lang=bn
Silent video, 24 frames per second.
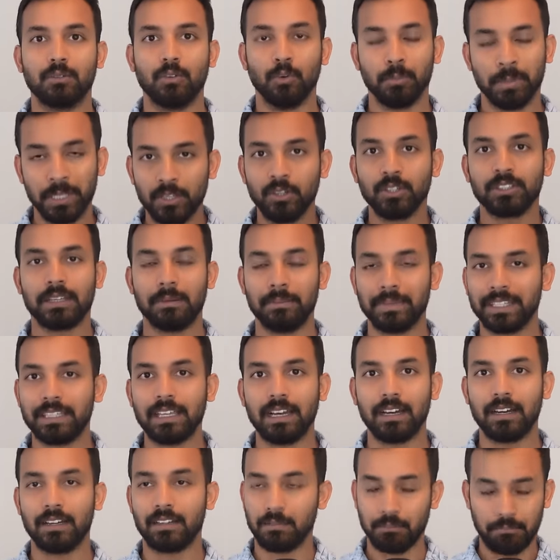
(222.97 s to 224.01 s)
অভিজ্ঞতা
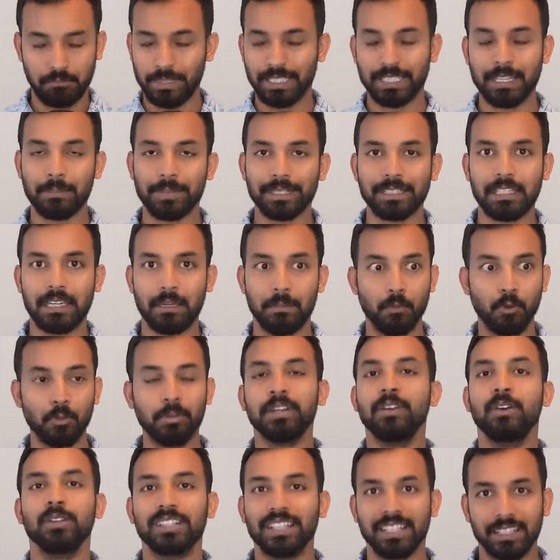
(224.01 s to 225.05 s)
মেধা মেধাপাত দিলাম
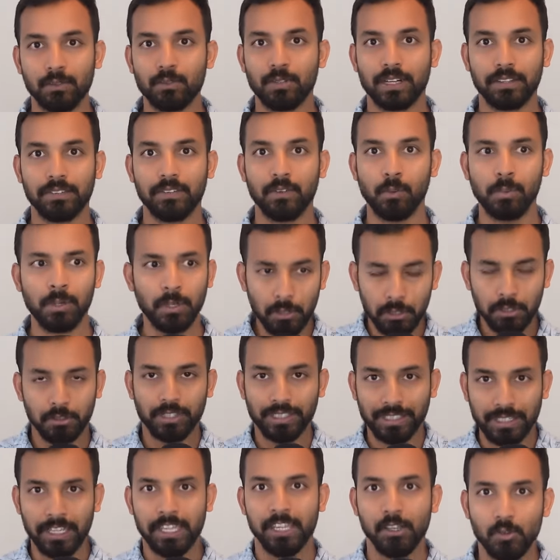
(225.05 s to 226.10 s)
অভিজ্ঞতা কি ওর আছে অভিজ্ঞতা তো
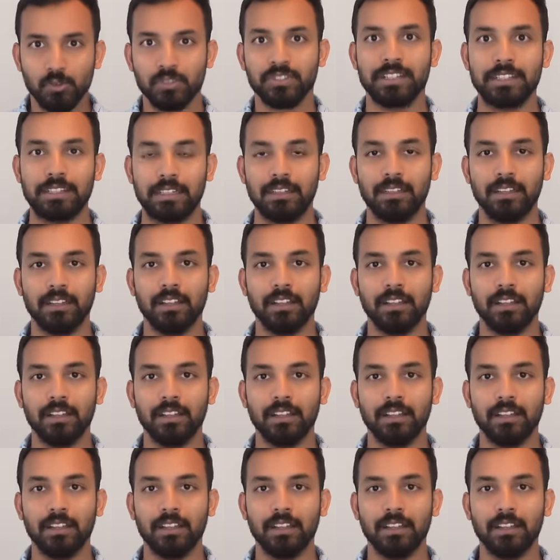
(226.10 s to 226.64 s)
একটা হিউজ ডিল